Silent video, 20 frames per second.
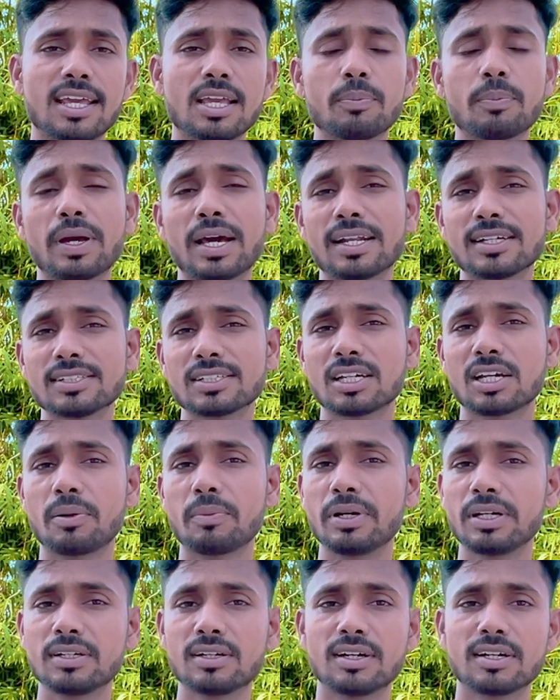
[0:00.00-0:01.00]
एक प्यारा सा
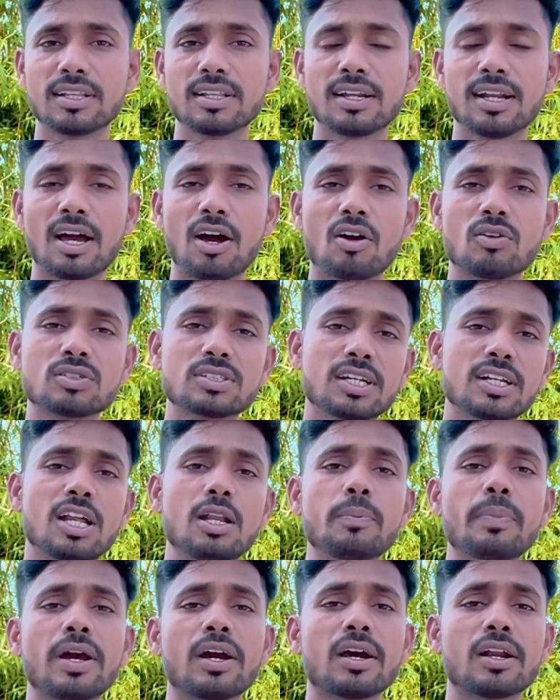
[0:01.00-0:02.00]
कमेंट कर देना और
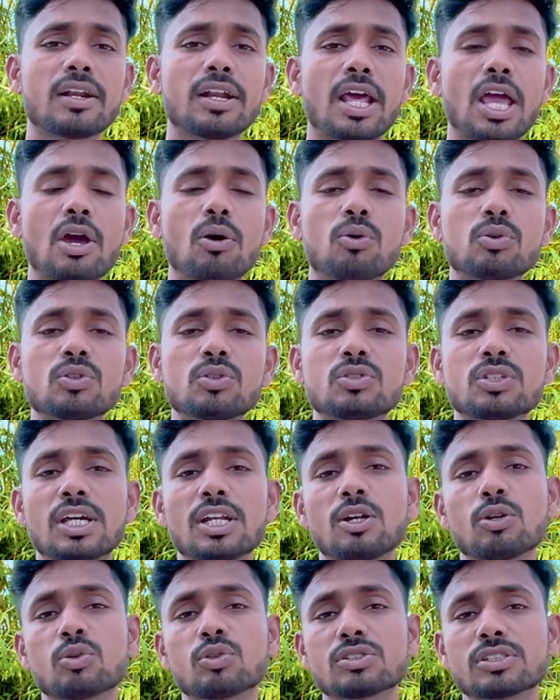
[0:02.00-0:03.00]
चैनल पे अगर नए हो तो
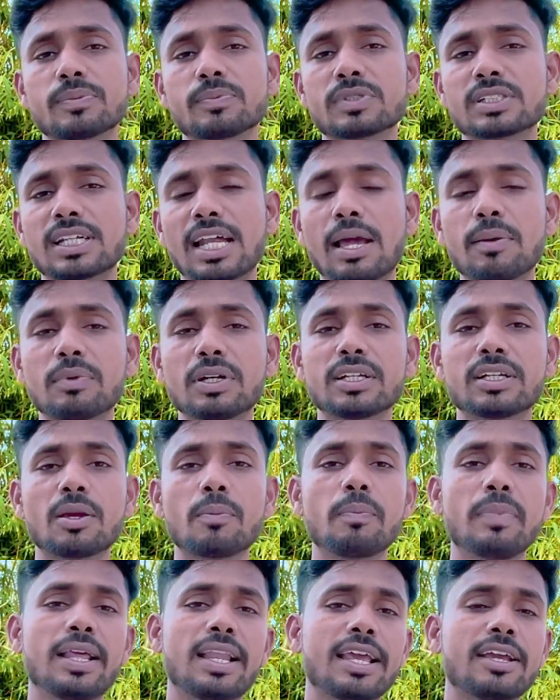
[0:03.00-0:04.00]
चैनल को सब्सक्राइब करके
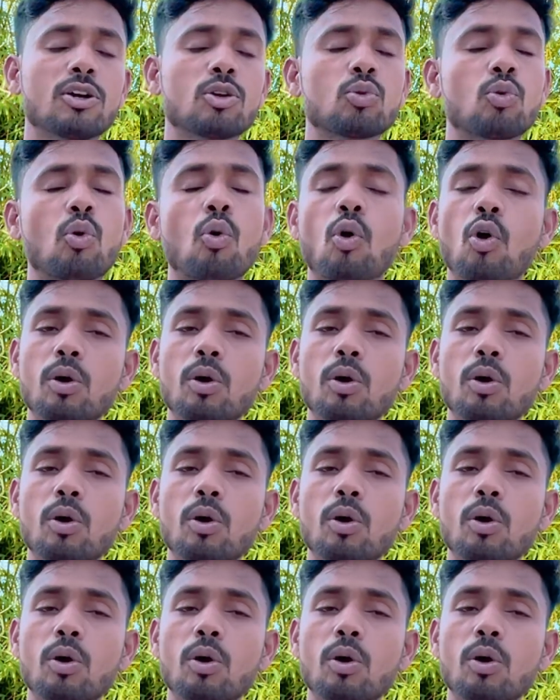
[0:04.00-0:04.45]
बेल आइकन को